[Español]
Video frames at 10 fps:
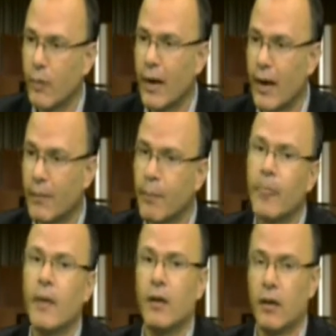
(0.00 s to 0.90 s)
Para
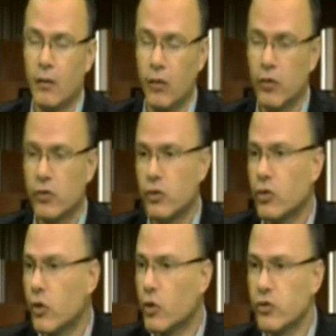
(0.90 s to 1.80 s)
que todos
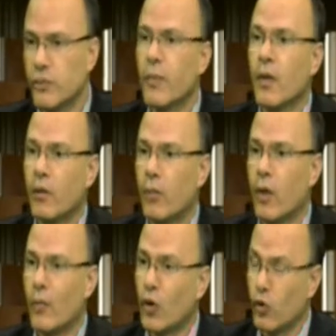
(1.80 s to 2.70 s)
nosotros
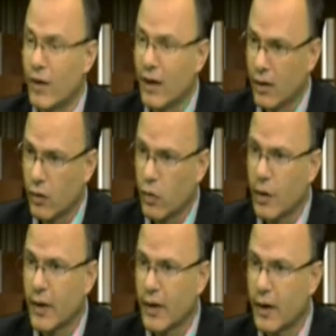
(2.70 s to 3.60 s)
podamos contar de alguna
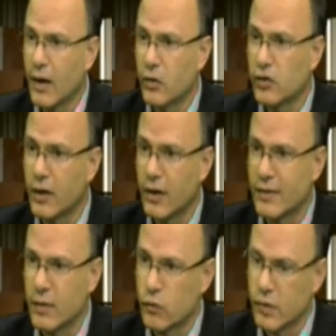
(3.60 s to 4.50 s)
manera las cosas que
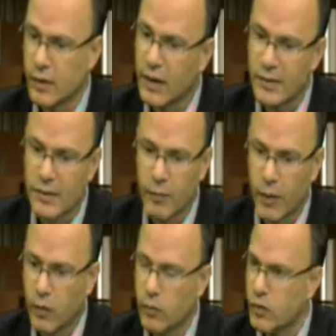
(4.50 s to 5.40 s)
hacemos. Así que
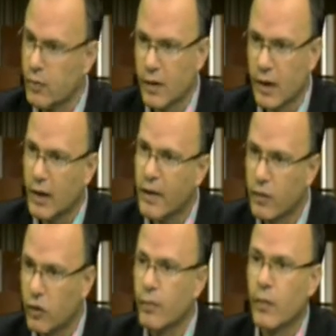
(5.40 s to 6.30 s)
siempre, como siempre, te
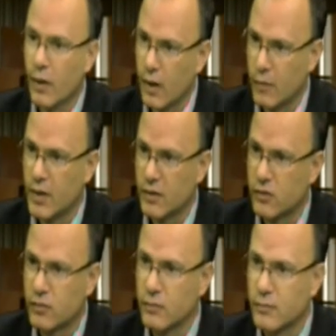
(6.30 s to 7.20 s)
agradezco la invitación.